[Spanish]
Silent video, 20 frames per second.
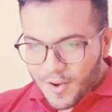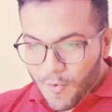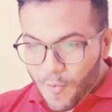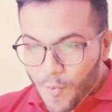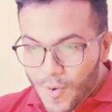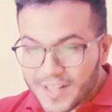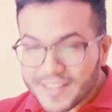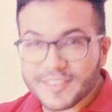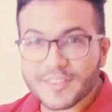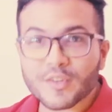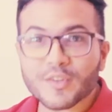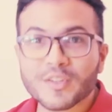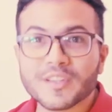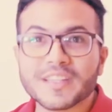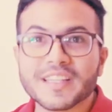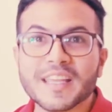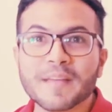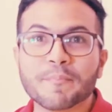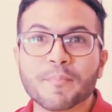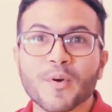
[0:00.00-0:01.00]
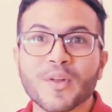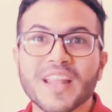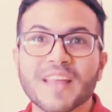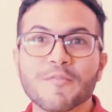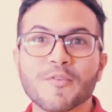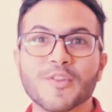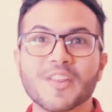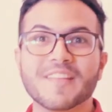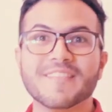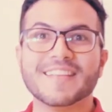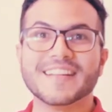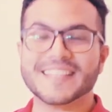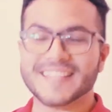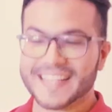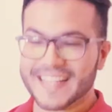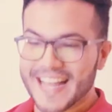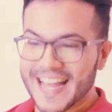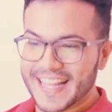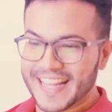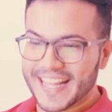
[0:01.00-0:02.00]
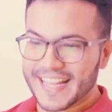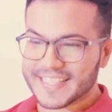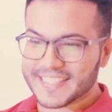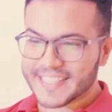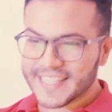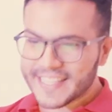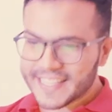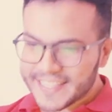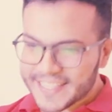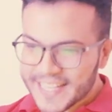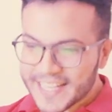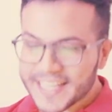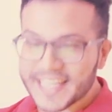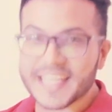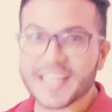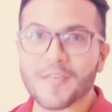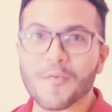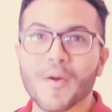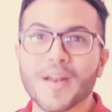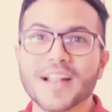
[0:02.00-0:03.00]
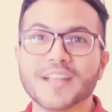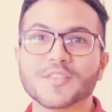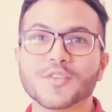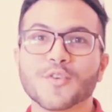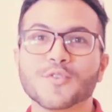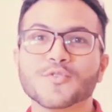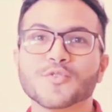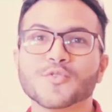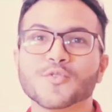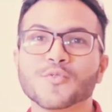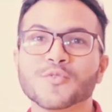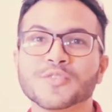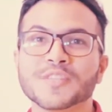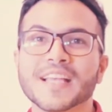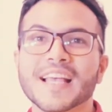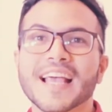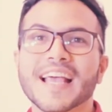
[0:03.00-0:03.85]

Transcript: ¿Cuántos tipos de biodiversidad existen y cuáles son sus